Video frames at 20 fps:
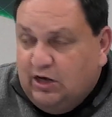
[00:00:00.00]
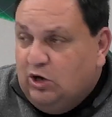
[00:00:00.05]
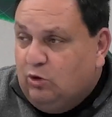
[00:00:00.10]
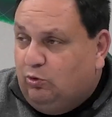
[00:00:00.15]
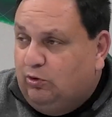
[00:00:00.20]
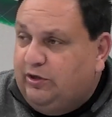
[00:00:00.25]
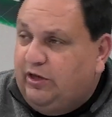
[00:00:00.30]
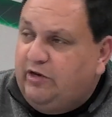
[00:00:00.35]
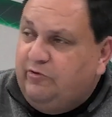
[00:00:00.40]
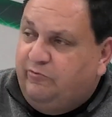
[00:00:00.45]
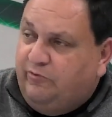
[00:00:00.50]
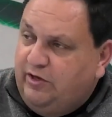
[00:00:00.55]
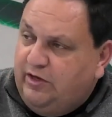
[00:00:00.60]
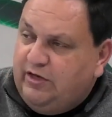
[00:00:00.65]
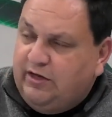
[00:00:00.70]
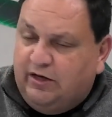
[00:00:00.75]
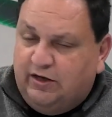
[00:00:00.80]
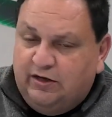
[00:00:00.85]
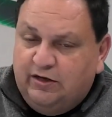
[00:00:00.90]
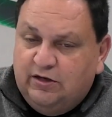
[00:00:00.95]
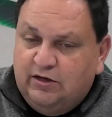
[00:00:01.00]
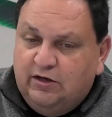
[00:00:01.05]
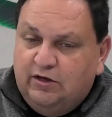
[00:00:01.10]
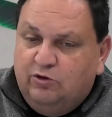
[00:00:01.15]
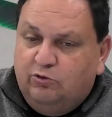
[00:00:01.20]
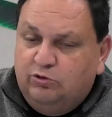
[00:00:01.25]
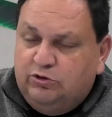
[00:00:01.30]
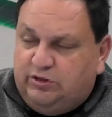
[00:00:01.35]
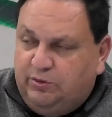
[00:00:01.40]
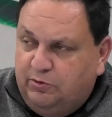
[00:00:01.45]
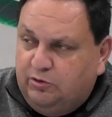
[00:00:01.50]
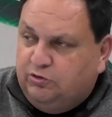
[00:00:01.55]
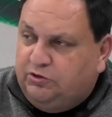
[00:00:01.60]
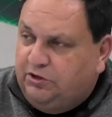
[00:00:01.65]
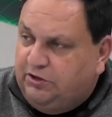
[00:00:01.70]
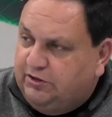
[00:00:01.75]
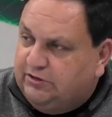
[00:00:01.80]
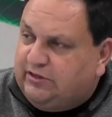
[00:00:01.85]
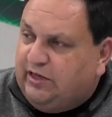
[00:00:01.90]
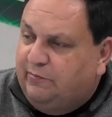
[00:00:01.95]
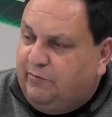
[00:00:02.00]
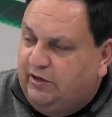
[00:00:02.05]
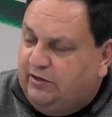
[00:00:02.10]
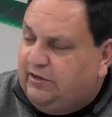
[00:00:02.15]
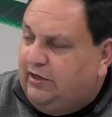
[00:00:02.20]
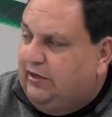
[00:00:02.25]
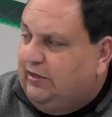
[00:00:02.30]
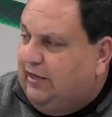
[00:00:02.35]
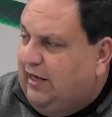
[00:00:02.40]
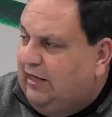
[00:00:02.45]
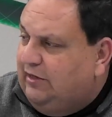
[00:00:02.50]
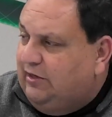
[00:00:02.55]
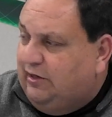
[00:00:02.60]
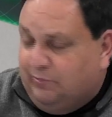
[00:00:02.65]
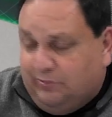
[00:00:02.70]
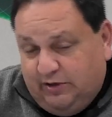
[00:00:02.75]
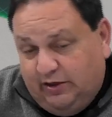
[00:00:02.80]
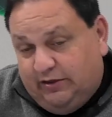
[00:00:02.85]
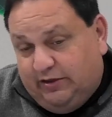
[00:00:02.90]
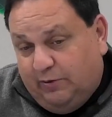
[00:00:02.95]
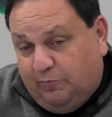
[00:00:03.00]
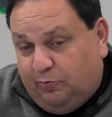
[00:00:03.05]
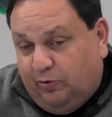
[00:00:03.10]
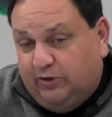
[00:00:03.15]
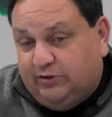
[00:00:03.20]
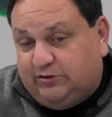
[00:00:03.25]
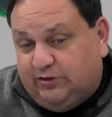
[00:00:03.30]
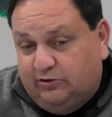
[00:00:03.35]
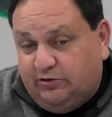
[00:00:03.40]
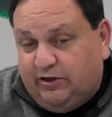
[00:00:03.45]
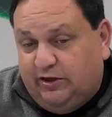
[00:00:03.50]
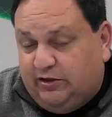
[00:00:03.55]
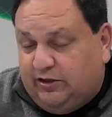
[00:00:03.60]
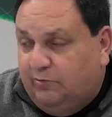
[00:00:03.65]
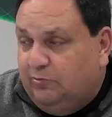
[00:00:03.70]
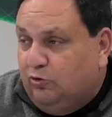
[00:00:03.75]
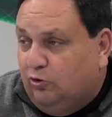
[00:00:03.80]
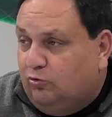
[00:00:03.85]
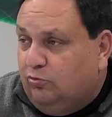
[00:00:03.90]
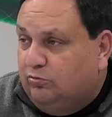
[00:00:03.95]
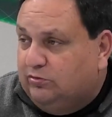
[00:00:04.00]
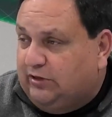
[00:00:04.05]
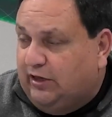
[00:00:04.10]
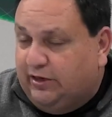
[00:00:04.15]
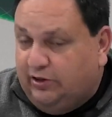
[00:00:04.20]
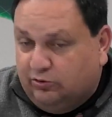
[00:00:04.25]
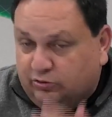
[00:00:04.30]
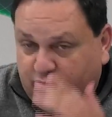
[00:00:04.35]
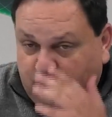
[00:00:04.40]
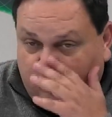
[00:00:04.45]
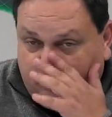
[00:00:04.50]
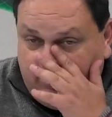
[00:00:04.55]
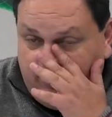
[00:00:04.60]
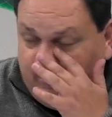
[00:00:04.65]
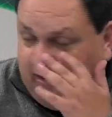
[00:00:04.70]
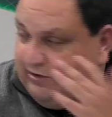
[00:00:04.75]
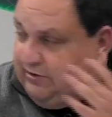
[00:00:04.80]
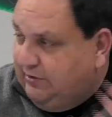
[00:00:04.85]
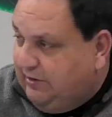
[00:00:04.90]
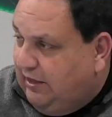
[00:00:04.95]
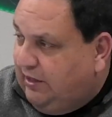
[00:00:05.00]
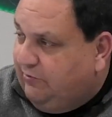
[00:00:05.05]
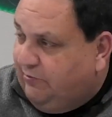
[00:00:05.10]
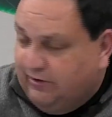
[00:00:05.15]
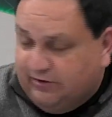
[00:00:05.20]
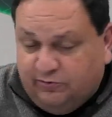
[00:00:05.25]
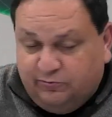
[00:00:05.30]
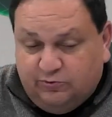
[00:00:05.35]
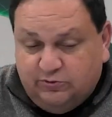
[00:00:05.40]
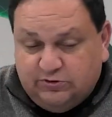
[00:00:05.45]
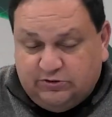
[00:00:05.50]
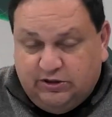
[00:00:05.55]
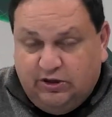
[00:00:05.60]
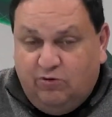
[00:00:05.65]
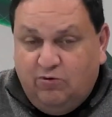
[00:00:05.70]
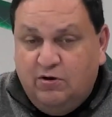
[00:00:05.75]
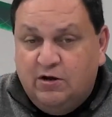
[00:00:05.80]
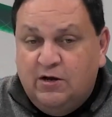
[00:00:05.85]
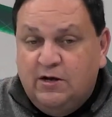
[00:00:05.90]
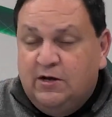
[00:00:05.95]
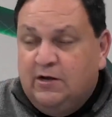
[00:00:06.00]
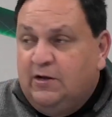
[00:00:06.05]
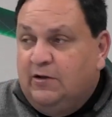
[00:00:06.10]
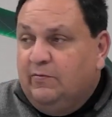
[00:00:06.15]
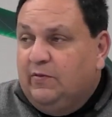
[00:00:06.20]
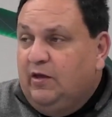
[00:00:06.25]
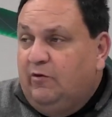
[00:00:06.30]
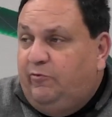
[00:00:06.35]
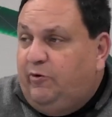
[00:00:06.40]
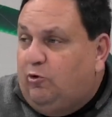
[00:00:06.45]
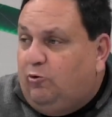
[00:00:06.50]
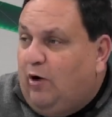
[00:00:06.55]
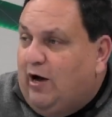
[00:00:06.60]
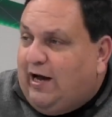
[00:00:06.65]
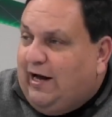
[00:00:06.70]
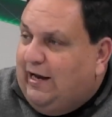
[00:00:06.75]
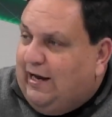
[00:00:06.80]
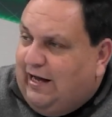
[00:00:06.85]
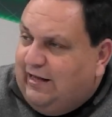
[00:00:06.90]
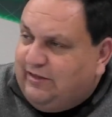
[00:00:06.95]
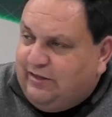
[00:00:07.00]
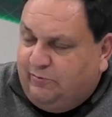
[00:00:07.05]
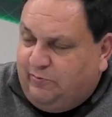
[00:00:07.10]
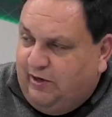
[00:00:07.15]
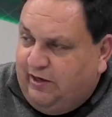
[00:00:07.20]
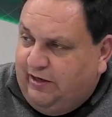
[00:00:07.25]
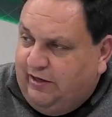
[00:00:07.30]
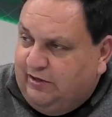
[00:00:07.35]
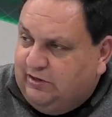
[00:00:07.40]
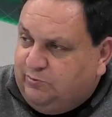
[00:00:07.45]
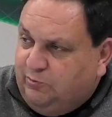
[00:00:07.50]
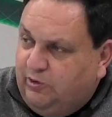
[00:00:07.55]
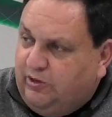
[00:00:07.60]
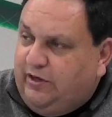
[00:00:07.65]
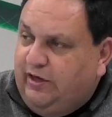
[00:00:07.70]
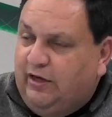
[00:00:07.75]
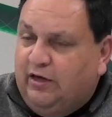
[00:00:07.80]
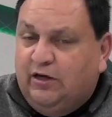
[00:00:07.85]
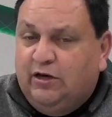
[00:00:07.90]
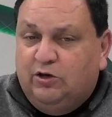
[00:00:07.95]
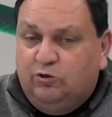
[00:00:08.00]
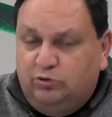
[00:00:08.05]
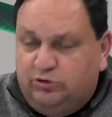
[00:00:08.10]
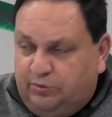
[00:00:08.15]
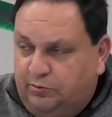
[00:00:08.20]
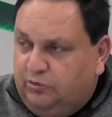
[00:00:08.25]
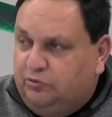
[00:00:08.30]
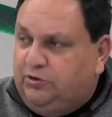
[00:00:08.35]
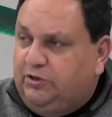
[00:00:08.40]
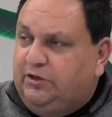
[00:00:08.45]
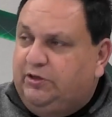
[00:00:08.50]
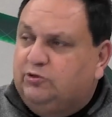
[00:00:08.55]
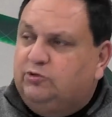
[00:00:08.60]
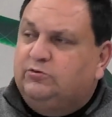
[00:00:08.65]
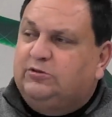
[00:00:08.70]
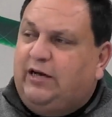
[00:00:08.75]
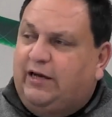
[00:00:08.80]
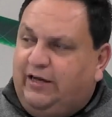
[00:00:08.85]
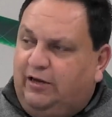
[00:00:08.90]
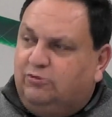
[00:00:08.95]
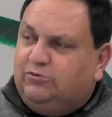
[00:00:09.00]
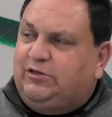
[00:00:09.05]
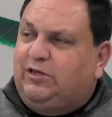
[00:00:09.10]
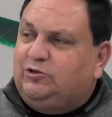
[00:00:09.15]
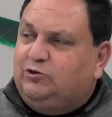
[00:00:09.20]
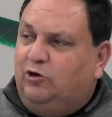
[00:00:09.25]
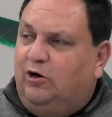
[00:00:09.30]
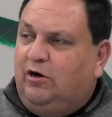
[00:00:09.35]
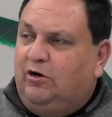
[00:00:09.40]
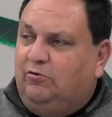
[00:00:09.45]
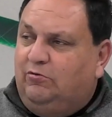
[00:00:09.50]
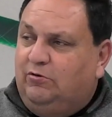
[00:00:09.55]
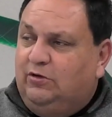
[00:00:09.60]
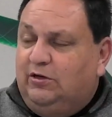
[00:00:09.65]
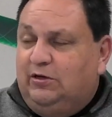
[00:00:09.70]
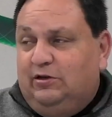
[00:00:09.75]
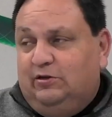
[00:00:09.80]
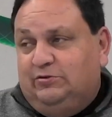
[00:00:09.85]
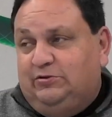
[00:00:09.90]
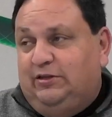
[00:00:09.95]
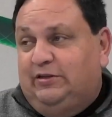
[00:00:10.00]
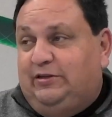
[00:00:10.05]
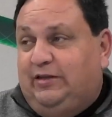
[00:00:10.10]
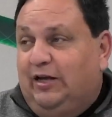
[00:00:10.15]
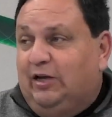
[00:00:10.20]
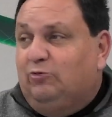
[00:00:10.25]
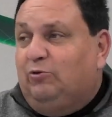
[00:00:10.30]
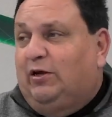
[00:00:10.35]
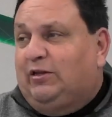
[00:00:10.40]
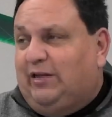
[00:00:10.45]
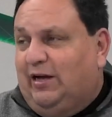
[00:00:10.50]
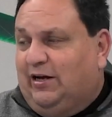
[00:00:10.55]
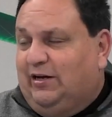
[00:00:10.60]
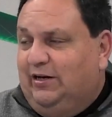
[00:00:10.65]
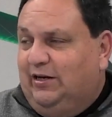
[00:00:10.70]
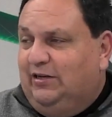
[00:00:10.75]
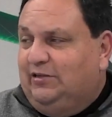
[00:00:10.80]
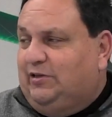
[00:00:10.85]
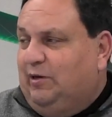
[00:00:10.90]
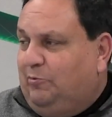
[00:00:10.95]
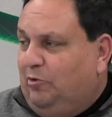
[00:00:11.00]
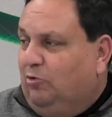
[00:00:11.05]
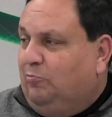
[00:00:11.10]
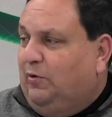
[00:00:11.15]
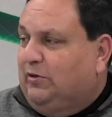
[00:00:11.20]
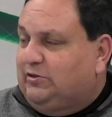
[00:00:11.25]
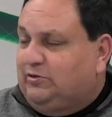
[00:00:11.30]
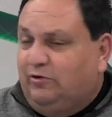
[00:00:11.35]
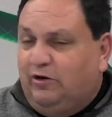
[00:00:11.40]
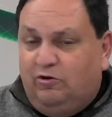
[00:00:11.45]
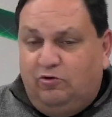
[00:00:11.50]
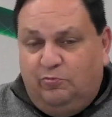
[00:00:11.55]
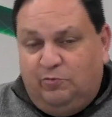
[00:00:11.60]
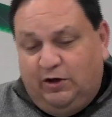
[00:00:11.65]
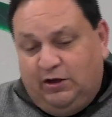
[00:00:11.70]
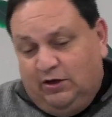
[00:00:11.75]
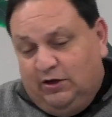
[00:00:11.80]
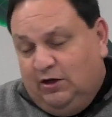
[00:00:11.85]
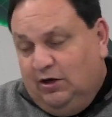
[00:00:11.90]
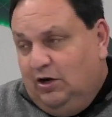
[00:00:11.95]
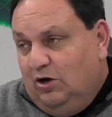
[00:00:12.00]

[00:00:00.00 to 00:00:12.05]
Quando ele vinha, o time do Diniz, que é bem treinado, e depois, tanto que ele terminou com um zagueiro só, que o Martinelli que fez a função, Sim. ficou a caráter para eles. Por quê? O time do Diniz, os zagueiros já jogam. Você tendo o atacante, a preocupação é uma.